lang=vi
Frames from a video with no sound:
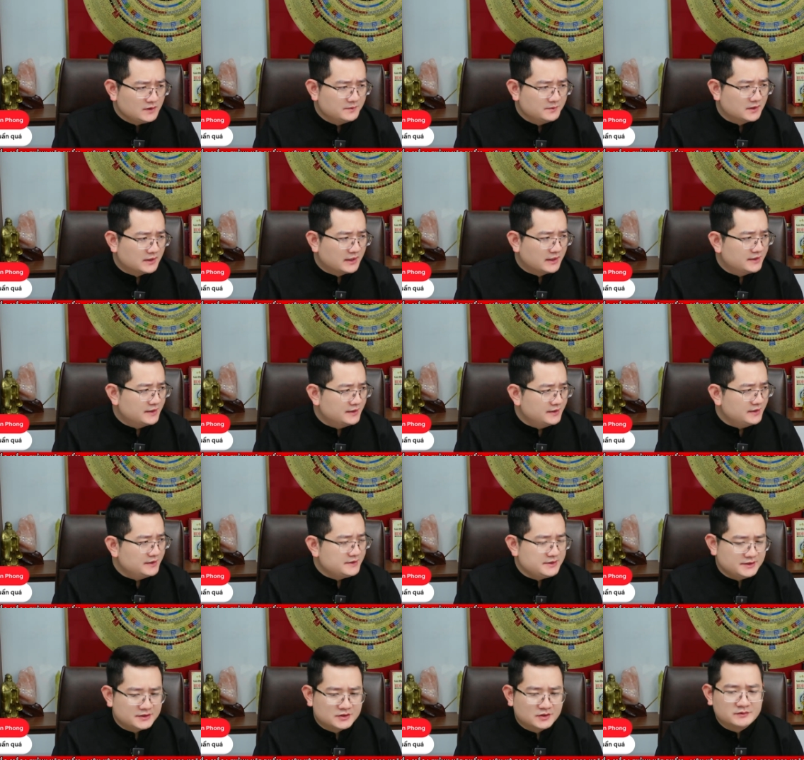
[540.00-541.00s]
mà người đấy
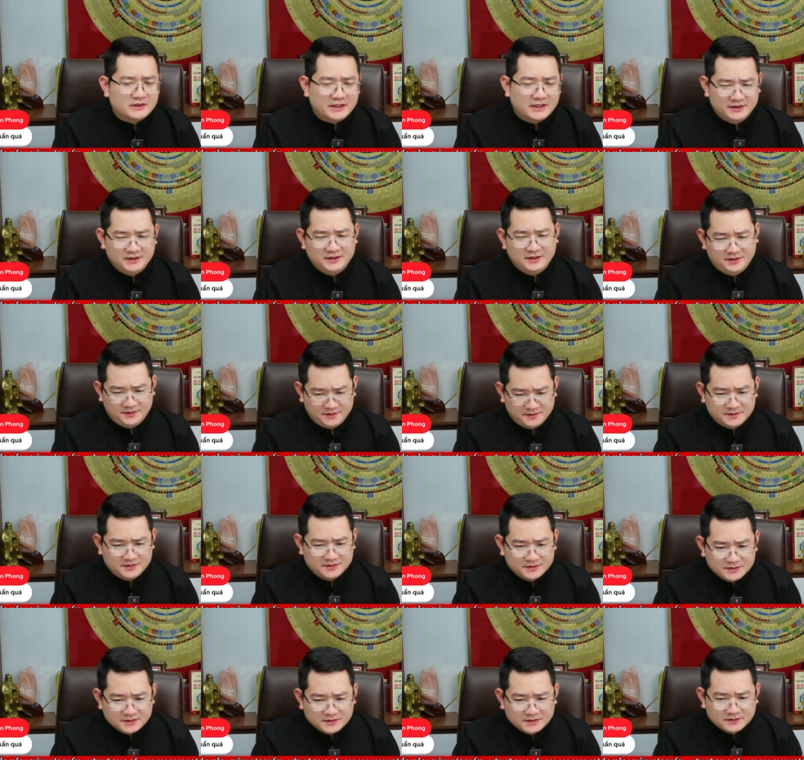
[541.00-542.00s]
không để ý
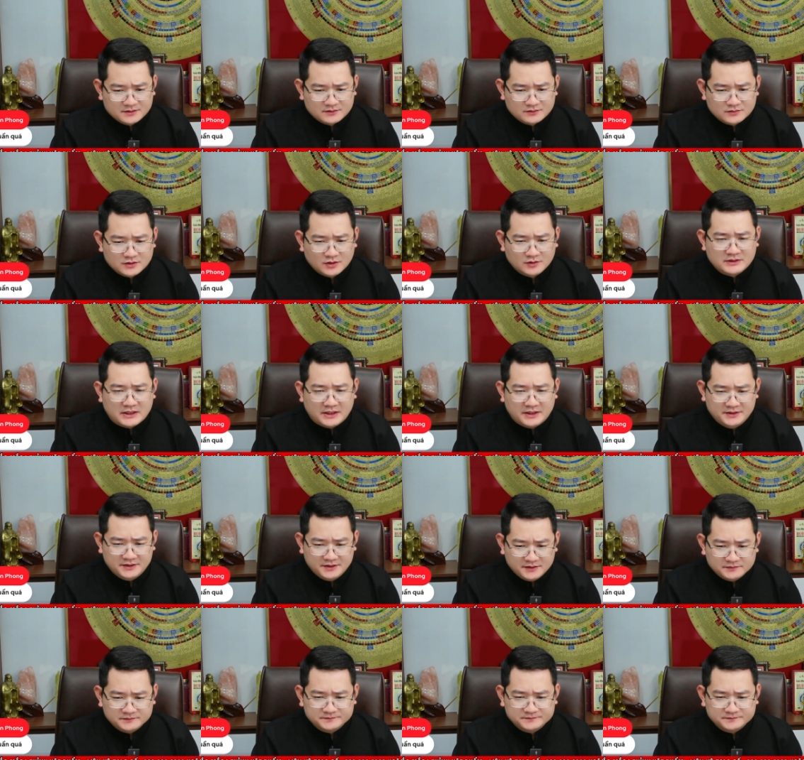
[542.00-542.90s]
cũng không để ý